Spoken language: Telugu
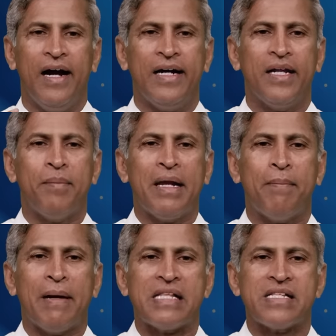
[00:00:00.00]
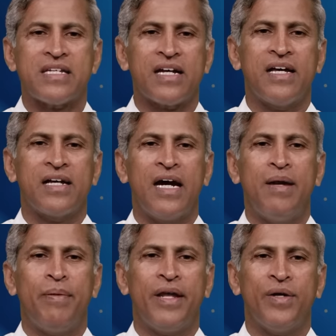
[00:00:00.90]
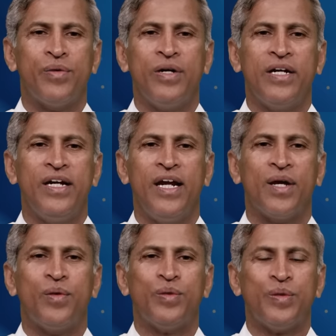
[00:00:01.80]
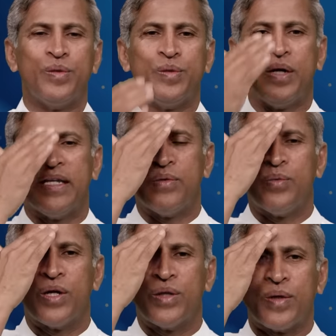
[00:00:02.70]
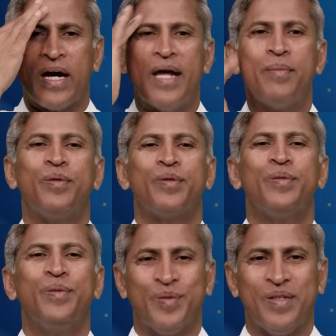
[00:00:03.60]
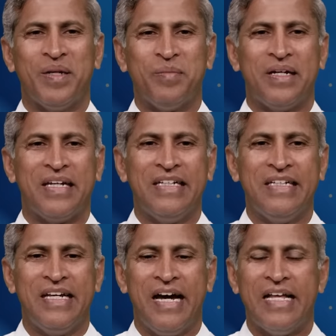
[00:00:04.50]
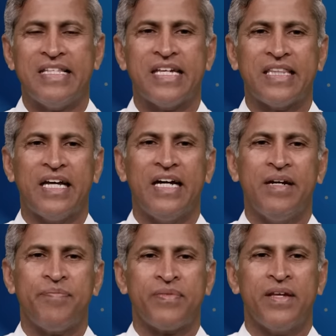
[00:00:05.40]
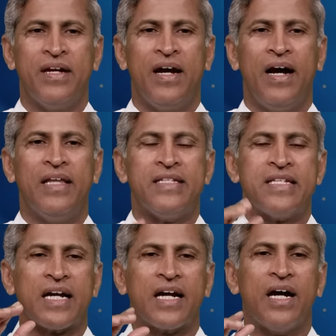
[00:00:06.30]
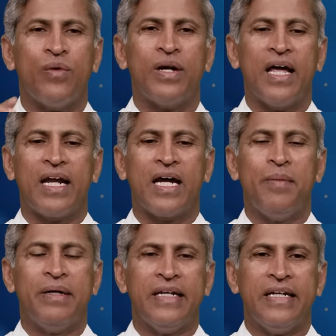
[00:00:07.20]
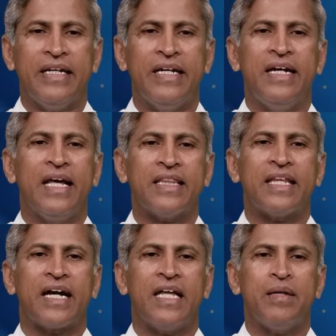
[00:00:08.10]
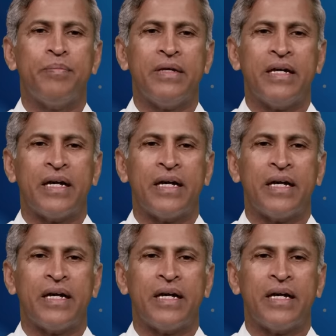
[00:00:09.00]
అంటే మరి పలచగా కలిపారనుకోండి నీళ్ళు ఎక్కువతో అది ఉండదు కారిపోతూ ఉంటుందన్నమాట అంచేత అది చిక్కగా ఉండాలి కాబట్టి నీళ్ళు ఎంత కదిపి